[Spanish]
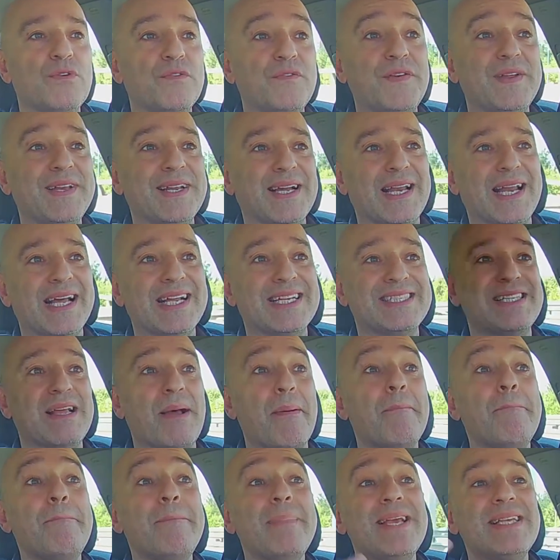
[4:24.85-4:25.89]
final hasta
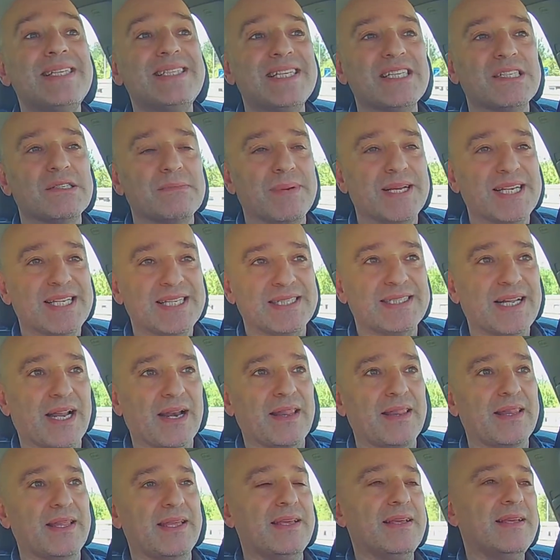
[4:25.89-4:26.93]
meses más tarde